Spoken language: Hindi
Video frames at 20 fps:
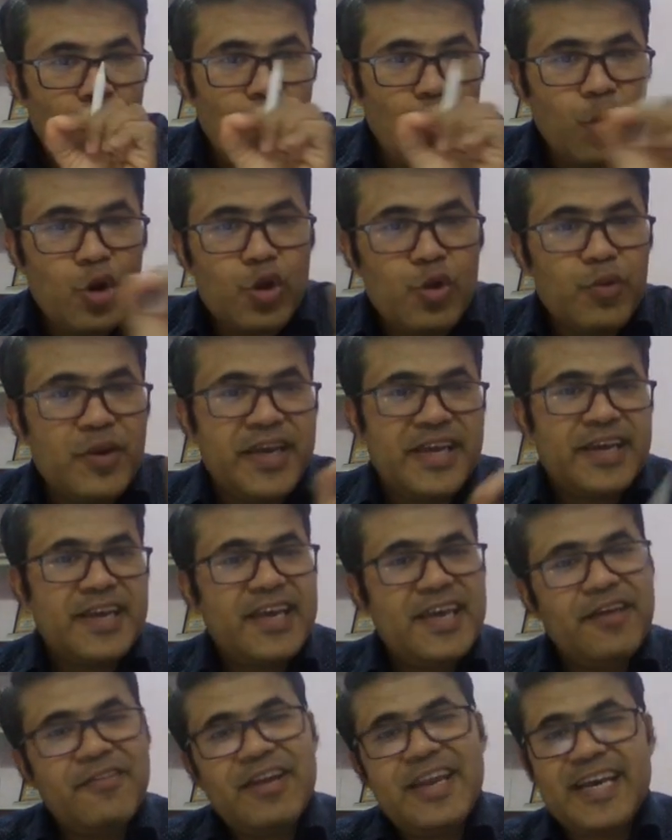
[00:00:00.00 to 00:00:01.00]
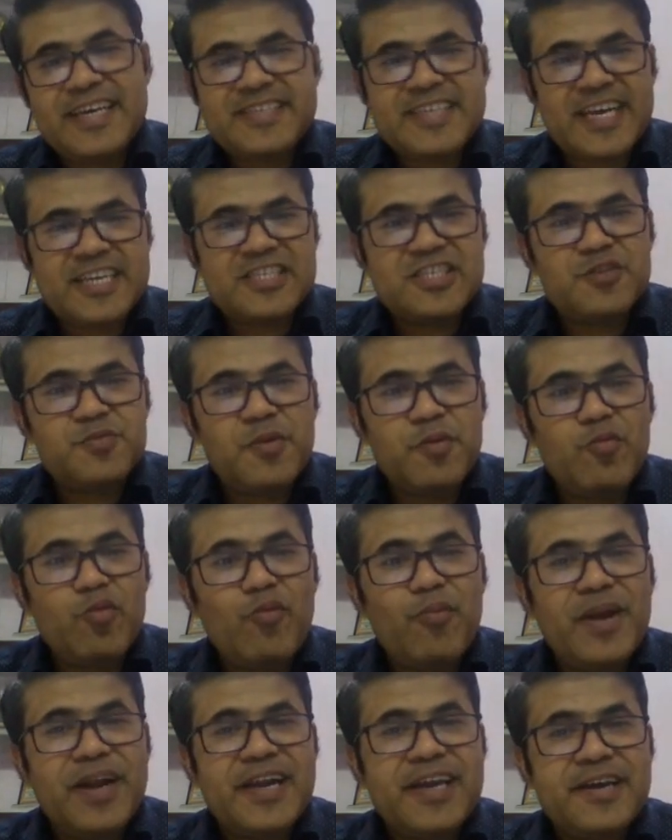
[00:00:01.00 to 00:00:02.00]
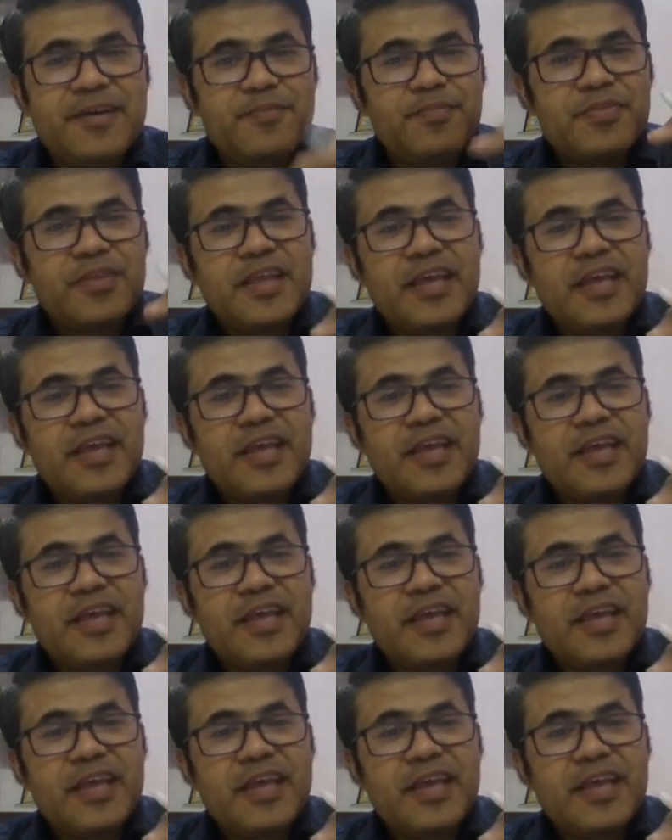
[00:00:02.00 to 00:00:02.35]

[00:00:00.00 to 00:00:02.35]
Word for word: ओ टू ए केवल एक्स एक्सिस पे मूवमेंट है